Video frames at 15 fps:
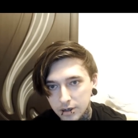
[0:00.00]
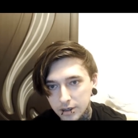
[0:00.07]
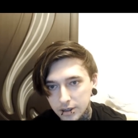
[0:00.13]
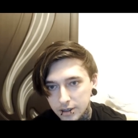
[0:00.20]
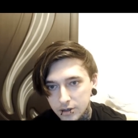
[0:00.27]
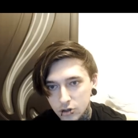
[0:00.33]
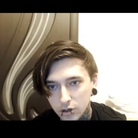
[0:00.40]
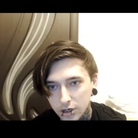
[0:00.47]
я
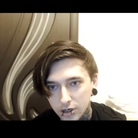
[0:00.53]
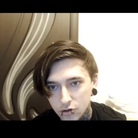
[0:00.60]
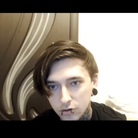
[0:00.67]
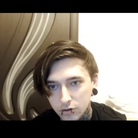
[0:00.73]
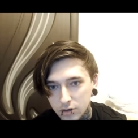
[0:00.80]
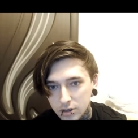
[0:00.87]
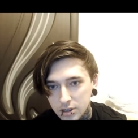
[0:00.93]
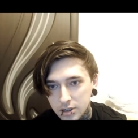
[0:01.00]
что хочу, то
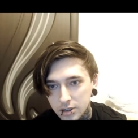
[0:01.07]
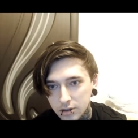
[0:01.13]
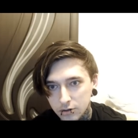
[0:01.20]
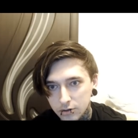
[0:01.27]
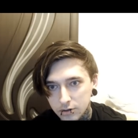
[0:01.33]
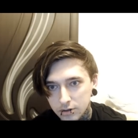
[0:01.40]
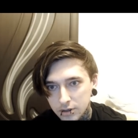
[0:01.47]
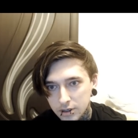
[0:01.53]
и
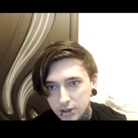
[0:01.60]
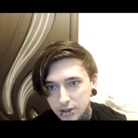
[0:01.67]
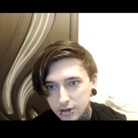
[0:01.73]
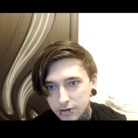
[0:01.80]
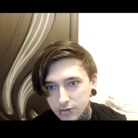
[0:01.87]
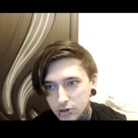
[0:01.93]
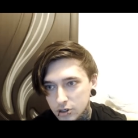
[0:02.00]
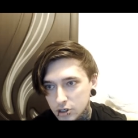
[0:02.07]
делаю. В
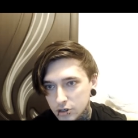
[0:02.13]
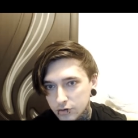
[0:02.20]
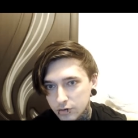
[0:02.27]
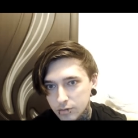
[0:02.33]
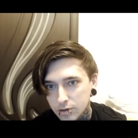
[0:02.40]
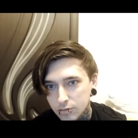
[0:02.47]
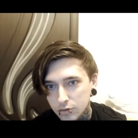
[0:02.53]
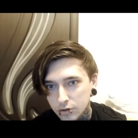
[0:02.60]
честь чего мне
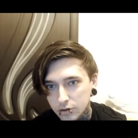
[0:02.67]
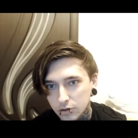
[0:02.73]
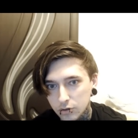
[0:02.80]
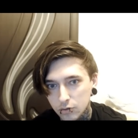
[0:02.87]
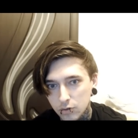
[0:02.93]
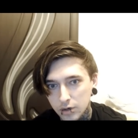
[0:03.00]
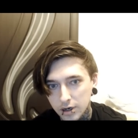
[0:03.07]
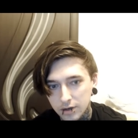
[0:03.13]
кто-то
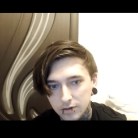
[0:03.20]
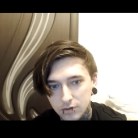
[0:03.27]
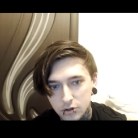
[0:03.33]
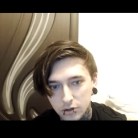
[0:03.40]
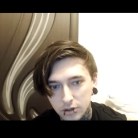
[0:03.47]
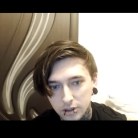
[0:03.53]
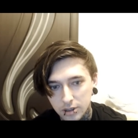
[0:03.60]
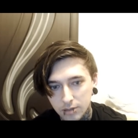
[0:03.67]
указывает, что
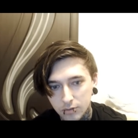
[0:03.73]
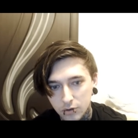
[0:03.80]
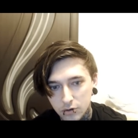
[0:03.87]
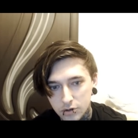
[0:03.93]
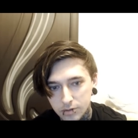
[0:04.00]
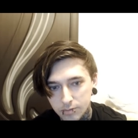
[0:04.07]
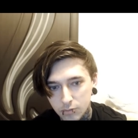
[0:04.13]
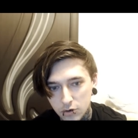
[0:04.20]
я там
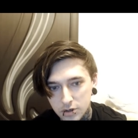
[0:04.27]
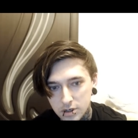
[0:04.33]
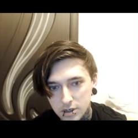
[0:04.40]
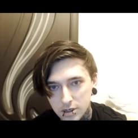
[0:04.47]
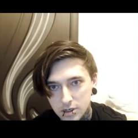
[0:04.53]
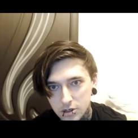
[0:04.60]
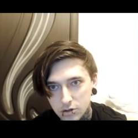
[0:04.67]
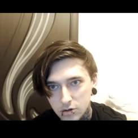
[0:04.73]
должен постить, а
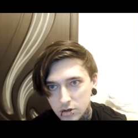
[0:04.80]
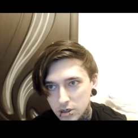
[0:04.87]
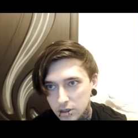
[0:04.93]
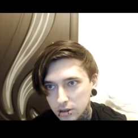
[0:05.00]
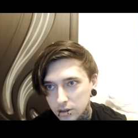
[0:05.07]
что нет.